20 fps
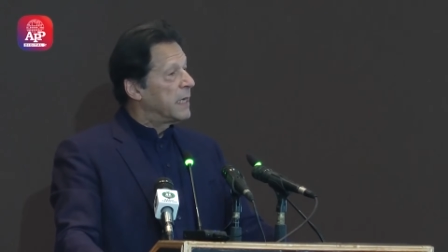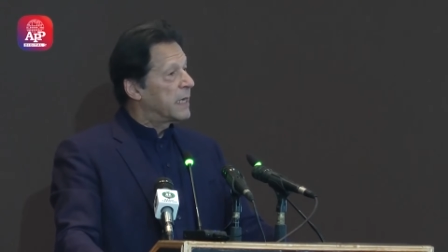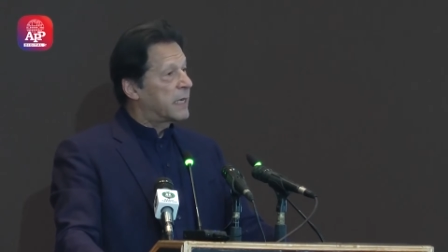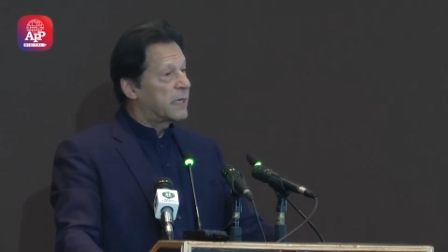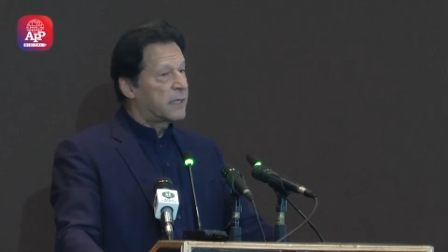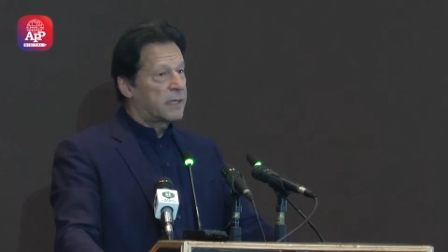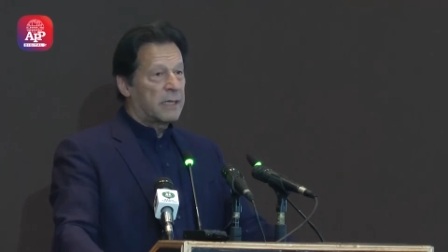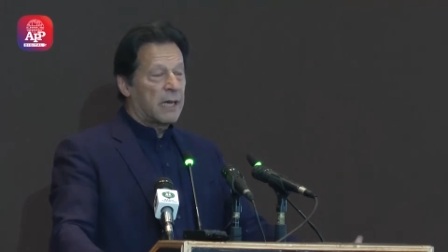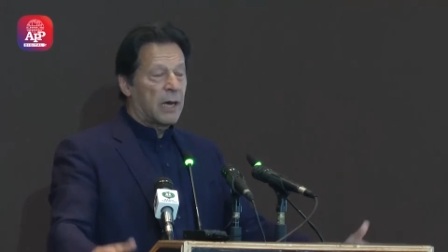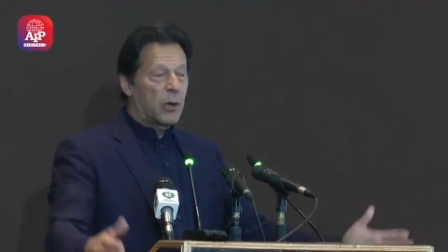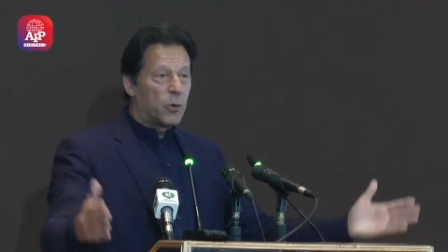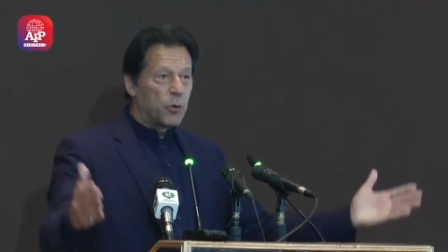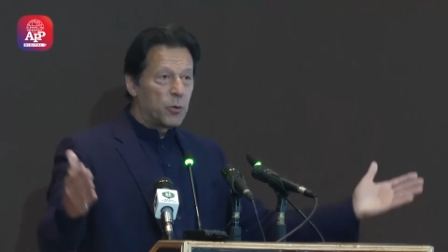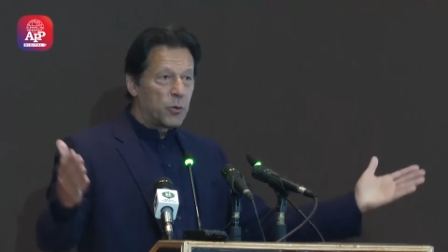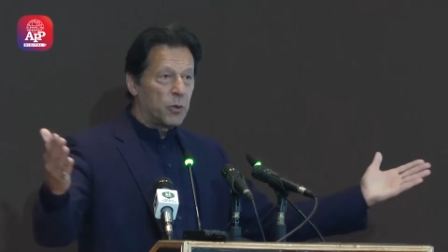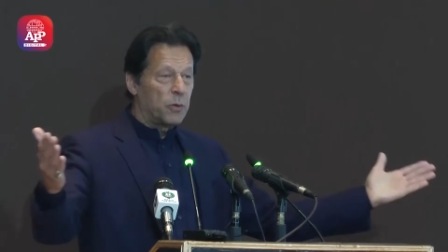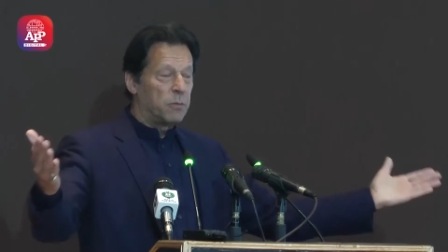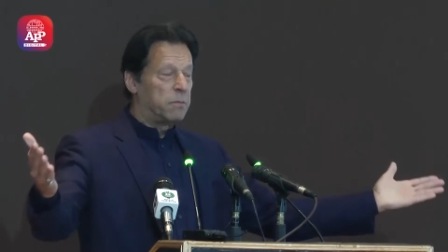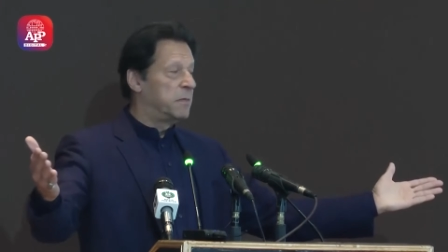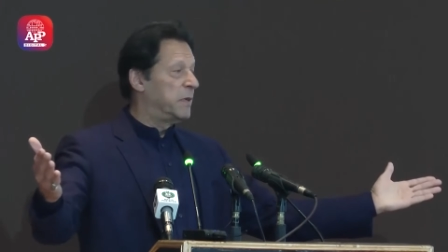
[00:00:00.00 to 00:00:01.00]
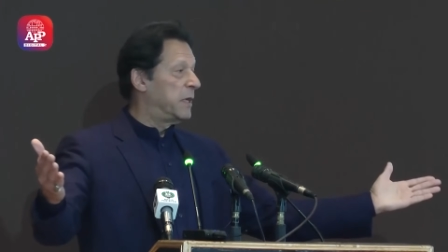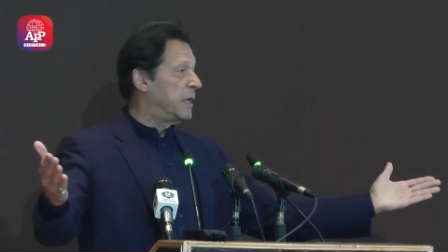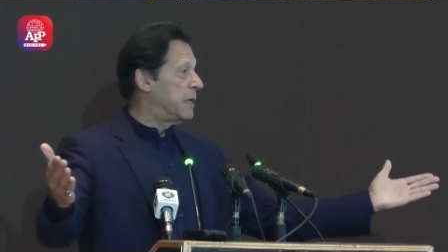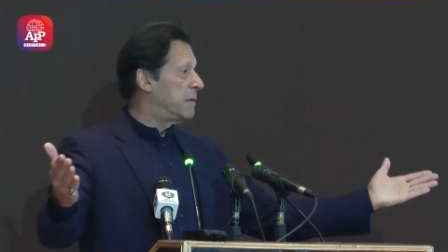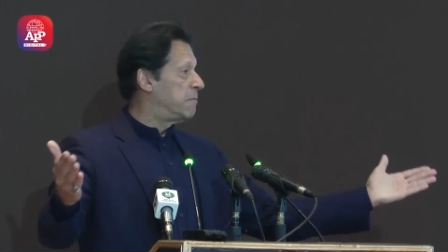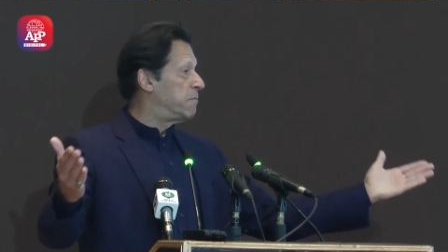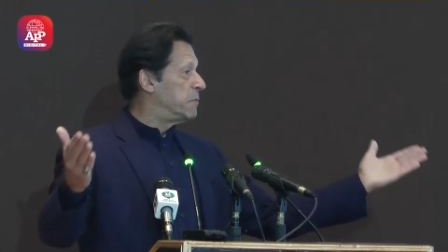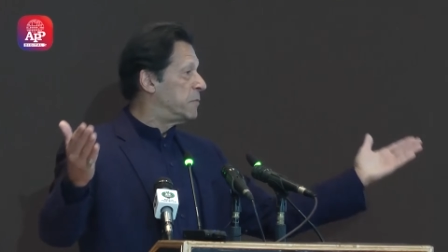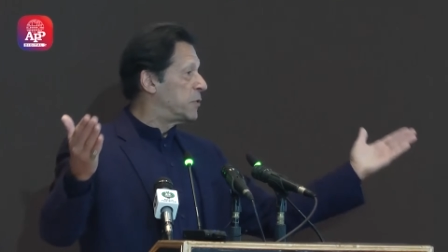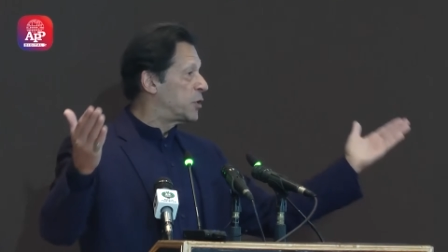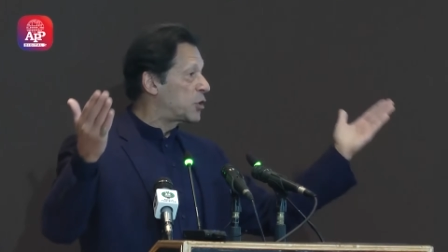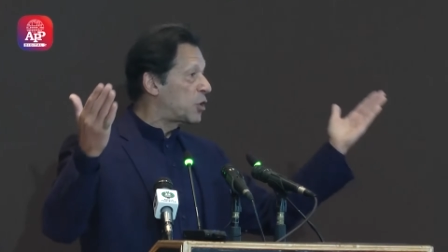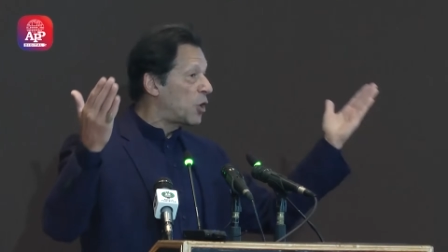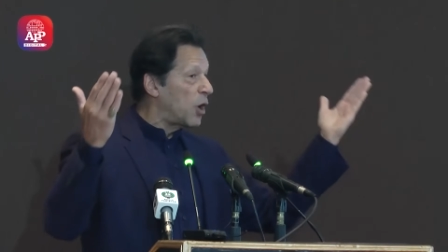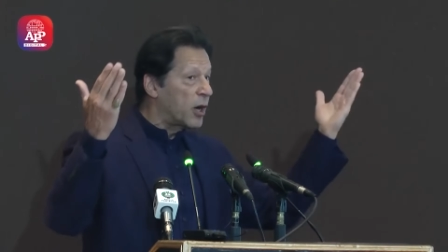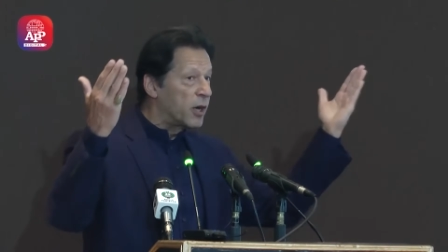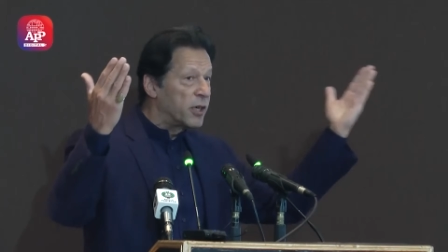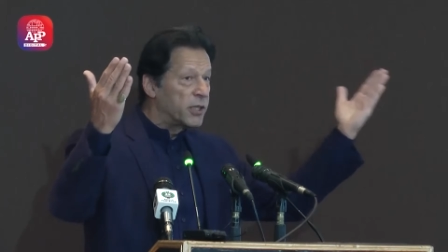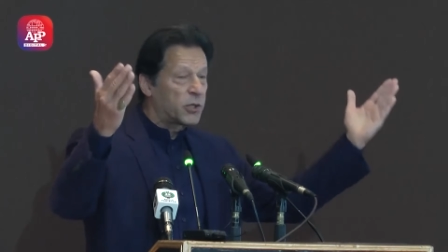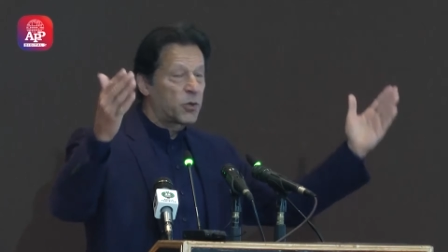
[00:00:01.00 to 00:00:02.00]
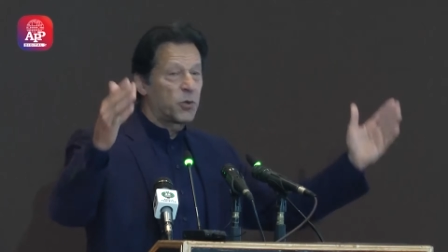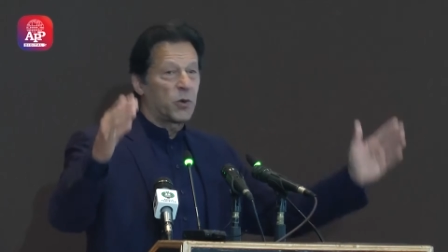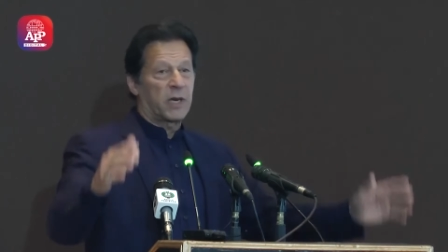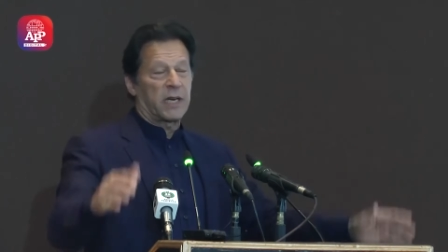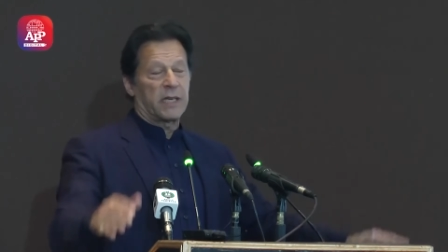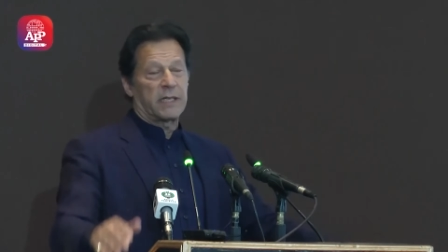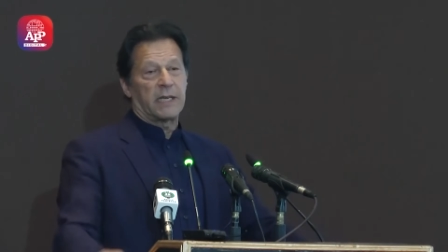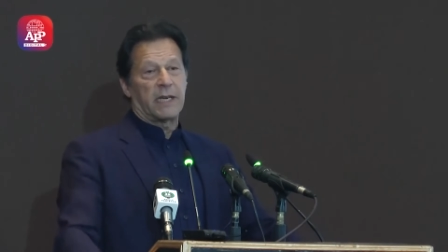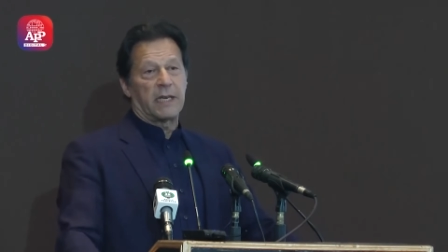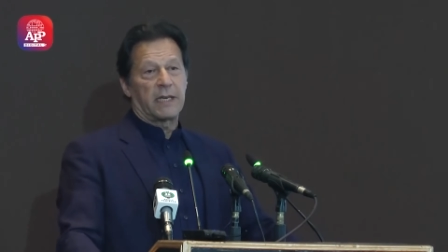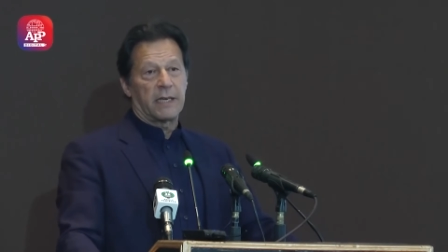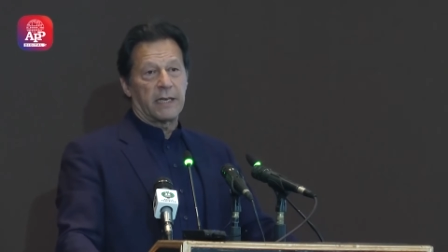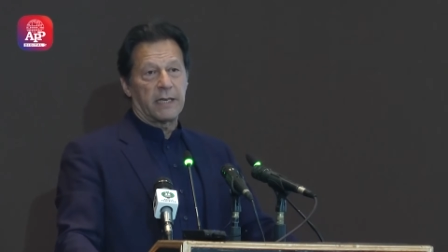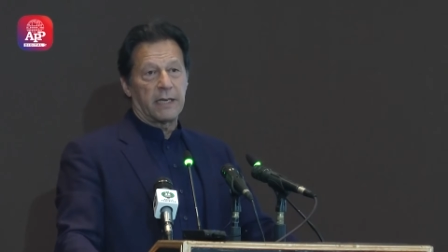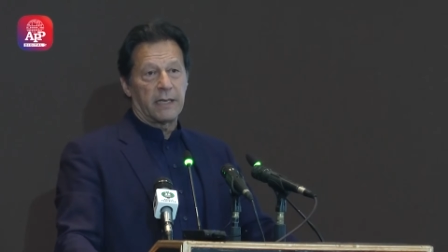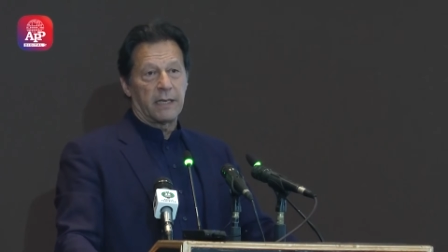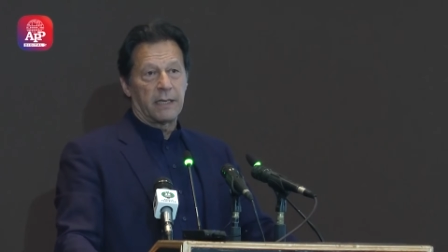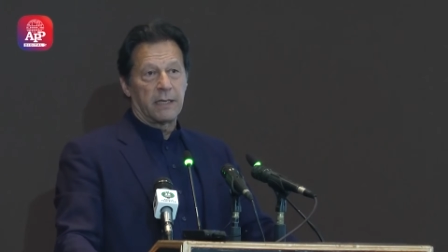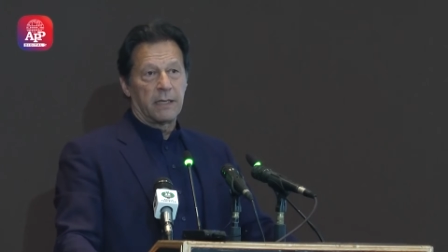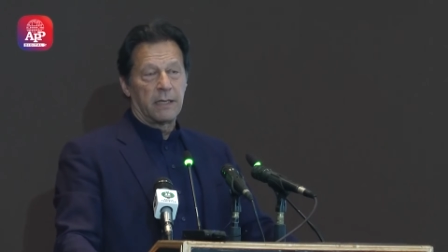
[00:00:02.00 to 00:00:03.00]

एक सारों को स्कॉलर्स को इकट्ठा करें